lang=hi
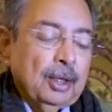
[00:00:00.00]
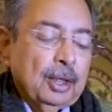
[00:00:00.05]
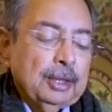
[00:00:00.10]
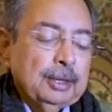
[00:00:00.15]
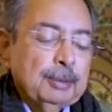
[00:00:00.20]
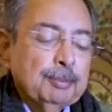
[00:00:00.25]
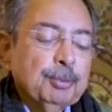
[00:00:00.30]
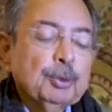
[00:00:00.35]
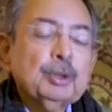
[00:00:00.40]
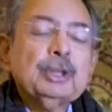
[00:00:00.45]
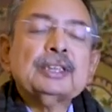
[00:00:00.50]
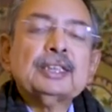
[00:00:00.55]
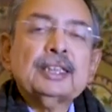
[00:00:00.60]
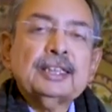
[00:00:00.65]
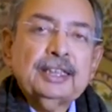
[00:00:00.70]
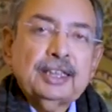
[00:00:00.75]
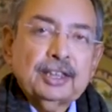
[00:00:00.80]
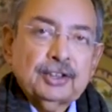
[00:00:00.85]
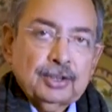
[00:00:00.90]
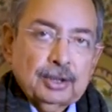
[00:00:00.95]
ये पुलिस
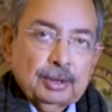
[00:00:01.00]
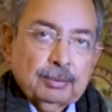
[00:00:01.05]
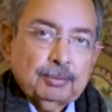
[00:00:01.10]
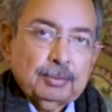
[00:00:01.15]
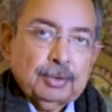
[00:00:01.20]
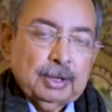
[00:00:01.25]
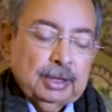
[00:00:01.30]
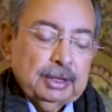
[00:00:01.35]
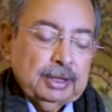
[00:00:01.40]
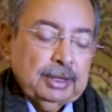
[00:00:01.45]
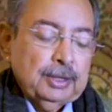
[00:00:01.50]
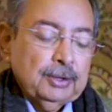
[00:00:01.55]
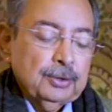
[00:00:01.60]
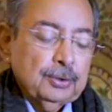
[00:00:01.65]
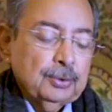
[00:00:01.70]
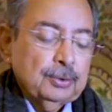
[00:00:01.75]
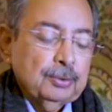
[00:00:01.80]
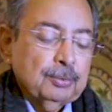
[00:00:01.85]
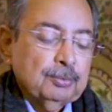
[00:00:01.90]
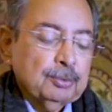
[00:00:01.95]
अधीक्षक का ये
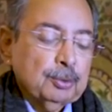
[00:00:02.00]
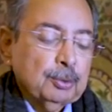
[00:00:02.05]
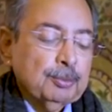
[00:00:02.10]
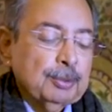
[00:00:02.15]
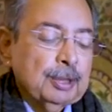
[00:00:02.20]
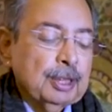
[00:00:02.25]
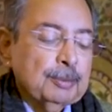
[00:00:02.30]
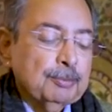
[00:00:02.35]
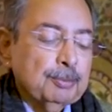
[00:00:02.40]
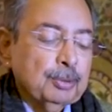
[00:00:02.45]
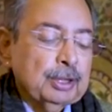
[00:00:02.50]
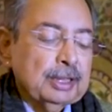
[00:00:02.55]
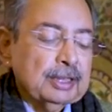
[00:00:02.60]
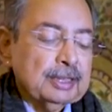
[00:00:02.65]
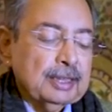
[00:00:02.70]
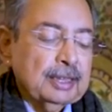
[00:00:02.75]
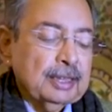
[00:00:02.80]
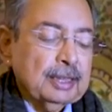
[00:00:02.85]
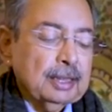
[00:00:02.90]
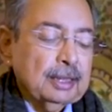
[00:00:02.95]
जो सुप्रीम
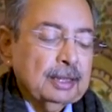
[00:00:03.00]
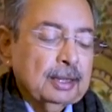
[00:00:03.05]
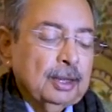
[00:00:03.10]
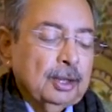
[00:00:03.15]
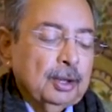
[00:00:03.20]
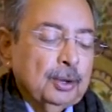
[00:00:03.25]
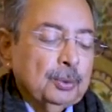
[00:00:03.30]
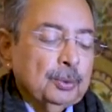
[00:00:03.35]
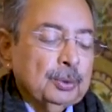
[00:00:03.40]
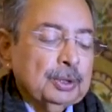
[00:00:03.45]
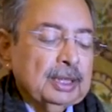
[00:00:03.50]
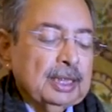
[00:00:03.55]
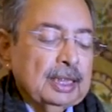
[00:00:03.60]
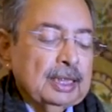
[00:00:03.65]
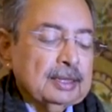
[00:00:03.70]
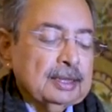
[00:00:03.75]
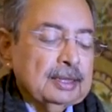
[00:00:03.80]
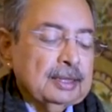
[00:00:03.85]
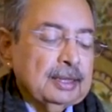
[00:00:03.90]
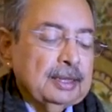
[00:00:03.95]
पुलिस है उनके
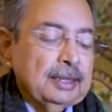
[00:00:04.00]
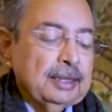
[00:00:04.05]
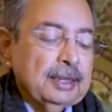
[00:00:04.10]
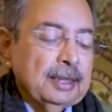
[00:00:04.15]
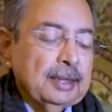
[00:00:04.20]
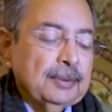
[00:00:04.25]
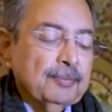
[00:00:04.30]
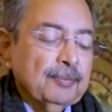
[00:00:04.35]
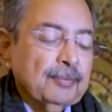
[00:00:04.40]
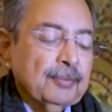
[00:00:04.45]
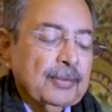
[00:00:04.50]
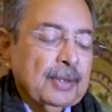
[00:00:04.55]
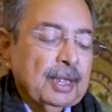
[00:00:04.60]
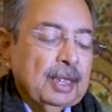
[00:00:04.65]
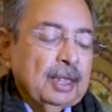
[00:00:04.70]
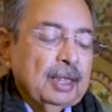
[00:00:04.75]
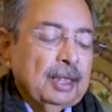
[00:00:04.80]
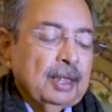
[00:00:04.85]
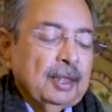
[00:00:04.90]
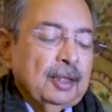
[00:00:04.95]
यहाँ से चली है
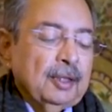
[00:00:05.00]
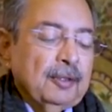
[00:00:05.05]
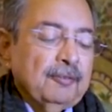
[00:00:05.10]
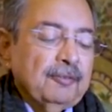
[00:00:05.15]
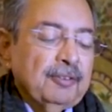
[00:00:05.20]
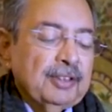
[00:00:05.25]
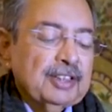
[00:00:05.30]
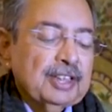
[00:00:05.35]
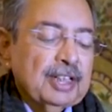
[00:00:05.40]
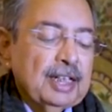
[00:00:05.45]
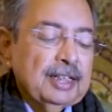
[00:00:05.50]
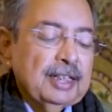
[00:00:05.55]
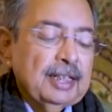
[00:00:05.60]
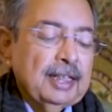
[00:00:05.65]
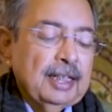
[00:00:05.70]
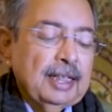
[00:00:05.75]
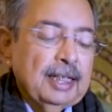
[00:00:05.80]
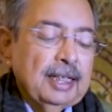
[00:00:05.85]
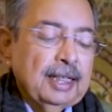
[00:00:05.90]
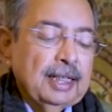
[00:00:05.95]
विषय
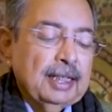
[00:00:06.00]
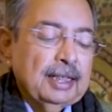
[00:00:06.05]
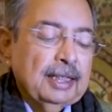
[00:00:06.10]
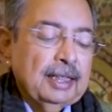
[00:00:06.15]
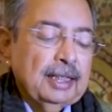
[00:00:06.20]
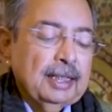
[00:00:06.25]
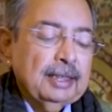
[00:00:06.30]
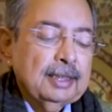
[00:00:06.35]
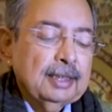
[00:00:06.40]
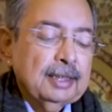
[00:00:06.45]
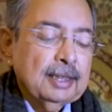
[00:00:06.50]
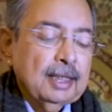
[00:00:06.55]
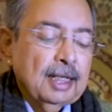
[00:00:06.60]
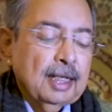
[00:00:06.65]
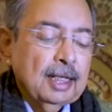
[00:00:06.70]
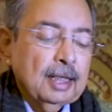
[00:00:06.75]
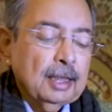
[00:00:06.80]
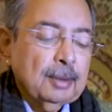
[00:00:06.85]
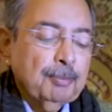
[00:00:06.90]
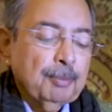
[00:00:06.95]
ये है कि
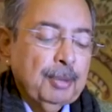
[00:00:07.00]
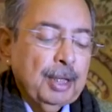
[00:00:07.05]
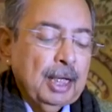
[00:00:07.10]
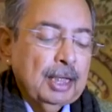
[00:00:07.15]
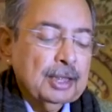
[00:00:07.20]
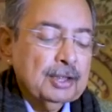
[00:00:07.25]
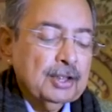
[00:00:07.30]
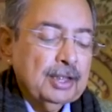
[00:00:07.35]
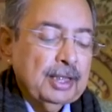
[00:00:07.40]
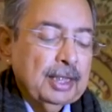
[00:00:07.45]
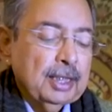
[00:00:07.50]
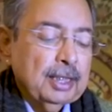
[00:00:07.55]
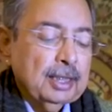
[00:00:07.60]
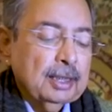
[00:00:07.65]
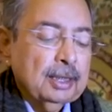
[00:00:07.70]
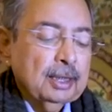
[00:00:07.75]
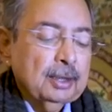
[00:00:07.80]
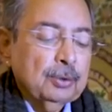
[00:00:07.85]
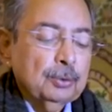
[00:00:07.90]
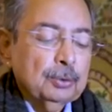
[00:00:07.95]
दिनांक पाँच एक
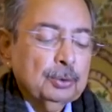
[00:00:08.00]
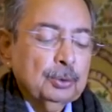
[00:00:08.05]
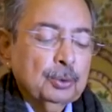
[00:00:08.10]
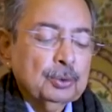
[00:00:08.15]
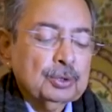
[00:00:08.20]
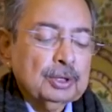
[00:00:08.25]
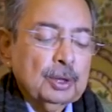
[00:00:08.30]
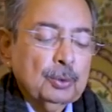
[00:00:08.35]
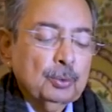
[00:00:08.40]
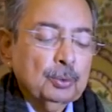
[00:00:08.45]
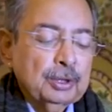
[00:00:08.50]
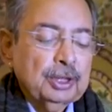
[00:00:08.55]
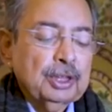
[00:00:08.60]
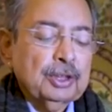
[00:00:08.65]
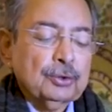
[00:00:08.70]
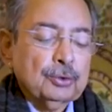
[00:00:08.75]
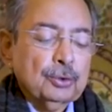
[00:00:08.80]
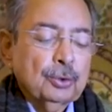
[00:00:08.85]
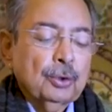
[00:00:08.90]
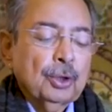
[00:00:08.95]

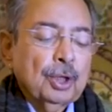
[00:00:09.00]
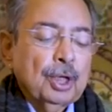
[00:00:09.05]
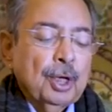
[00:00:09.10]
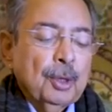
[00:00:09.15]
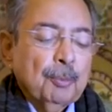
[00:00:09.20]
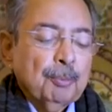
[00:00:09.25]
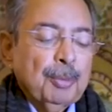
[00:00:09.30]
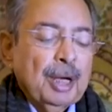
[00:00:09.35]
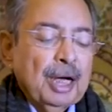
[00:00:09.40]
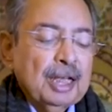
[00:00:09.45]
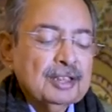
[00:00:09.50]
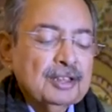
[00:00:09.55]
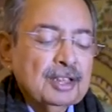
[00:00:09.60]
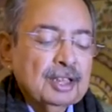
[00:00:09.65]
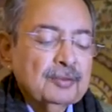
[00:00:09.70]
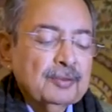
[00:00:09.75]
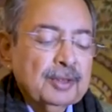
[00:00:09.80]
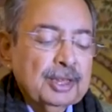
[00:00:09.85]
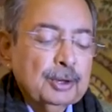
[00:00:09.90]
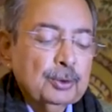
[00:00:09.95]
2019 को 5
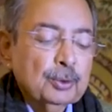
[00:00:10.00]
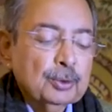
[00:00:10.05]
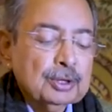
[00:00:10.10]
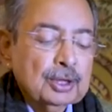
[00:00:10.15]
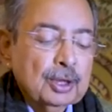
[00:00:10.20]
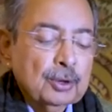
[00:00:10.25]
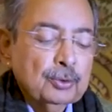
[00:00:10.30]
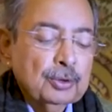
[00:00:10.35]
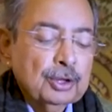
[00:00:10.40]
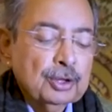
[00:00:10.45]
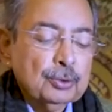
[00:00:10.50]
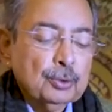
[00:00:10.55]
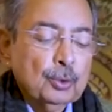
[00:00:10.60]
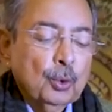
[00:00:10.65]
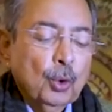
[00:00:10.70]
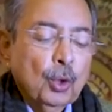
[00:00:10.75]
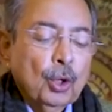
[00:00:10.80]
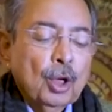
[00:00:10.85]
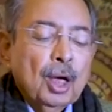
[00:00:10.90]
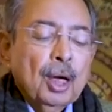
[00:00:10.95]
जनवरी 2019
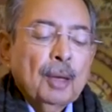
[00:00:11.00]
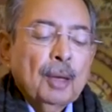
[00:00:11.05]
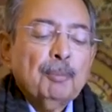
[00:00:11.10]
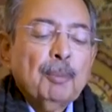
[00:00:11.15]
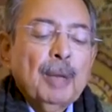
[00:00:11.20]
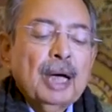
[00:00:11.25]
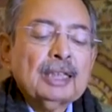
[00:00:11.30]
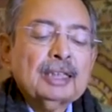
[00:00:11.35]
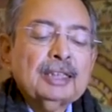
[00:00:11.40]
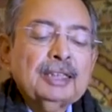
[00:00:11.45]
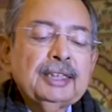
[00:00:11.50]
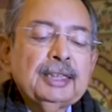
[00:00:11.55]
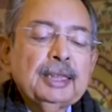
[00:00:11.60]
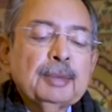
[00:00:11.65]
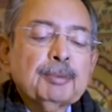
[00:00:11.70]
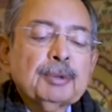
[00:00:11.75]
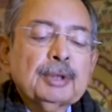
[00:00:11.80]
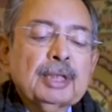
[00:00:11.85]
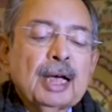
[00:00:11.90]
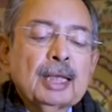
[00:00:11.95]
को माननीय
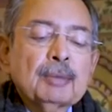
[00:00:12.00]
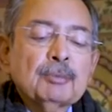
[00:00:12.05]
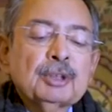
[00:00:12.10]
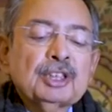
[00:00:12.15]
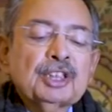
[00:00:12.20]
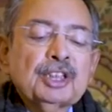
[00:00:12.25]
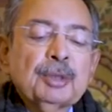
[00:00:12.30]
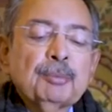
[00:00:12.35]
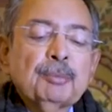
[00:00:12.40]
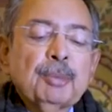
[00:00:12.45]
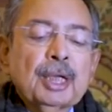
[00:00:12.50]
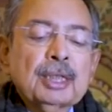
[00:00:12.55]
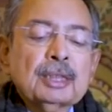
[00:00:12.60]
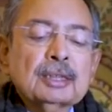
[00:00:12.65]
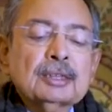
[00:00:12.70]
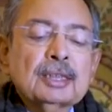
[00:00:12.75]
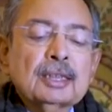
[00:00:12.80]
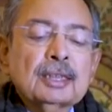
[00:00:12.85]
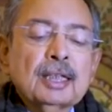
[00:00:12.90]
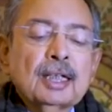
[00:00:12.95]
प्रधानमंत्री
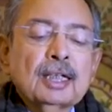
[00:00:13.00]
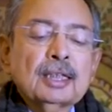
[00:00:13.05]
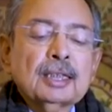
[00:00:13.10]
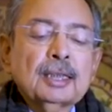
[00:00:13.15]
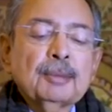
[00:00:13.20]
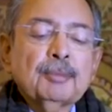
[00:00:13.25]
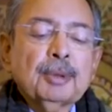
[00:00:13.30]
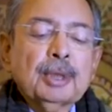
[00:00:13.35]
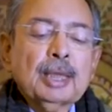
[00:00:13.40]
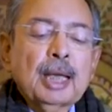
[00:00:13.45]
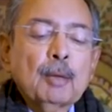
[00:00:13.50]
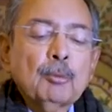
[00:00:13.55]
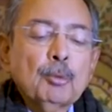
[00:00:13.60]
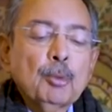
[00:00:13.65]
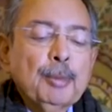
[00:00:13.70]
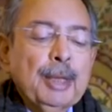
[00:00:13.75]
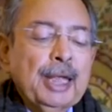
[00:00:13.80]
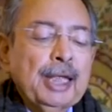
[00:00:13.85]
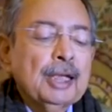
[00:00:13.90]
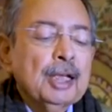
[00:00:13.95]
भारत सरकार के
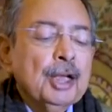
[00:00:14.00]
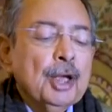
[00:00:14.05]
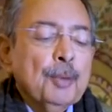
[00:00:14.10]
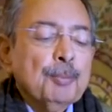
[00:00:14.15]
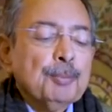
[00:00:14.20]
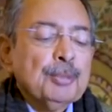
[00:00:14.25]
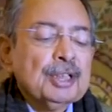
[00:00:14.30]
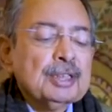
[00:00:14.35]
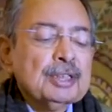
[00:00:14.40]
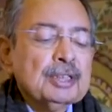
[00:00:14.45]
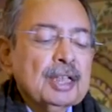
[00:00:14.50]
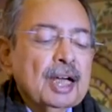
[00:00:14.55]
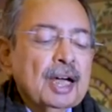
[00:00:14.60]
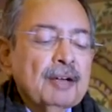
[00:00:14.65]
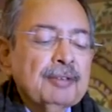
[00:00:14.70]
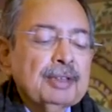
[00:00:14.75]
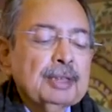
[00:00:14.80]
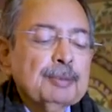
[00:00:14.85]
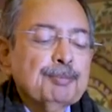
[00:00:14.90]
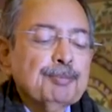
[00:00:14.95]
पलामू में
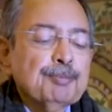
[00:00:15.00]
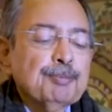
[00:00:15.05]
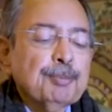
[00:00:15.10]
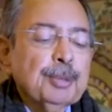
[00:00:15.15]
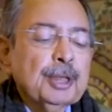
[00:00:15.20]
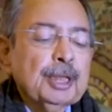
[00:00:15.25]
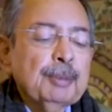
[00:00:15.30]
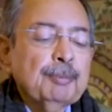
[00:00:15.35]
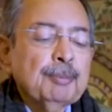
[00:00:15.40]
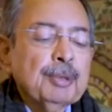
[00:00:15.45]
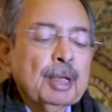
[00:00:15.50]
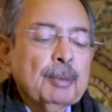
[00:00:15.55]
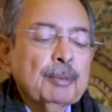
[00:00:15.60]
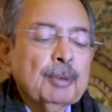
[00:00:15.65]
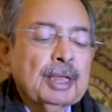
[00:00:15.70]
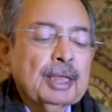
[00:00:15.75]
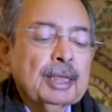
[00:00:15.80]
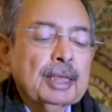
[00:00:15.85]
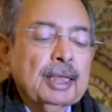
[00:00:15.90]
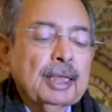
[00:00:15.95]
प्रस्तावित
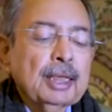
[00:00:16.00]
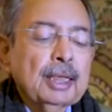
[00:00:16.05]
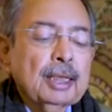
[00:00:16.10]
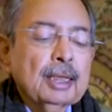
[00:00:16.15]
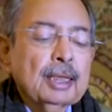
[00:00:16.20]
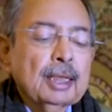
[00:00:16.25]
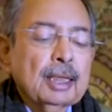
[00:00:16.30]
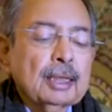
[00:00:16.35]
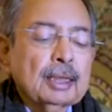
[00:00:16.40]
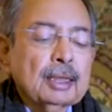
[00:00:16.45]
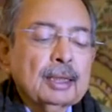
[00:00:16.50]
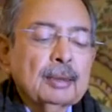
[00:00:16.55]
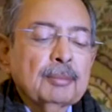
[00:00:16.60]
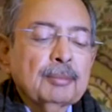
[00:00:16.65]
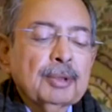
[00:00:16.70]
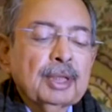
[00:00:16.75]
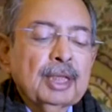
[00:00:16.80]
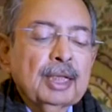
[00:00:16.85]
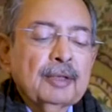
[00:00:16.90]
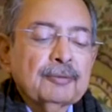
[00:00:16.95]
परिभ्रमण के
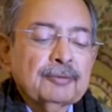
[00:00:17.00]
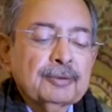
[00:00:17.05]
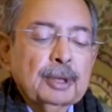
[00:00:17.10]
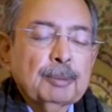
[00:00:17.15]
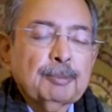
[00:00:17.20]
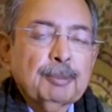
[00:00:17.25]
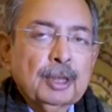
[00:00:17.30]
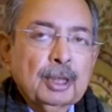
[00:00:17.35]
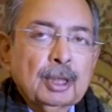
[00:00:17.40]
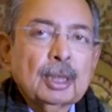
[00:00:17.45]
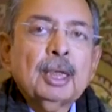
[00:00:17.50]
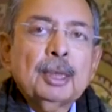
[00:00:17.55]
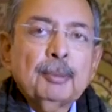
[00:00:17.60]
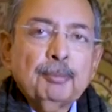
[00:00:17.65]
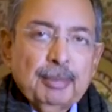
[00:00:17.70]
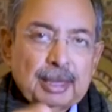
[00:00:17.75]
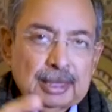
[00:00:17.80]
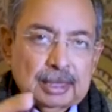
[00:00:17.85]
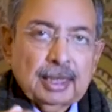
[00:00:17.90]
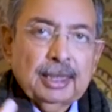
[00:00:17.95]
कार्यक्रम के अवसर पर
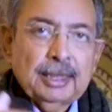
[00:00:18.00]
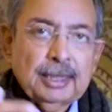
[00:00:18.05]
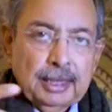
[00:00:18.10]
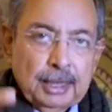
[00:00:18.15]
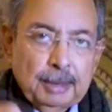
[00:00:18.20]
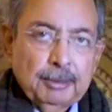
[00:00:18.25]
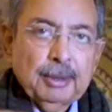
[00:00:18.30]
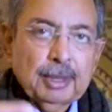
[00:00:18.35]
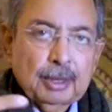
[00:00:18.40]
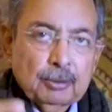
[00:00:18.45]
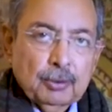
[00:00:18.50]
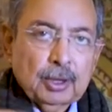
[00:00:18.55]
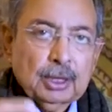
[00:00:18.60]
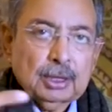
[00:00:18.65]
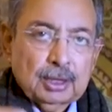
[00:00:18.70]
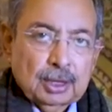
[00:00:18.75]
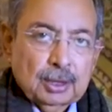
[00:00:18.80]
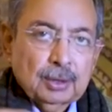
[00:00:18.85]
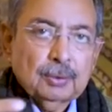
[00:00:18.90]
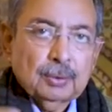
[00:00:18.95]
मैं इसका हिंदी भी
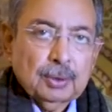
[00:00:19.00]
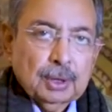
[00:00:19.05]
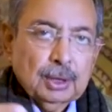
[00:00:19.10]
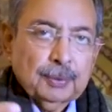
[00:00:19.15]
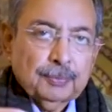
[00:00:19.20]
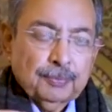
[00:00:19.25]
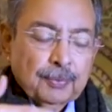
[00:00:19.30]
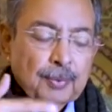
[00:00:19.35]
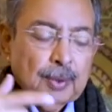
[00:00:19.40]
अनुवाद कर दूंगा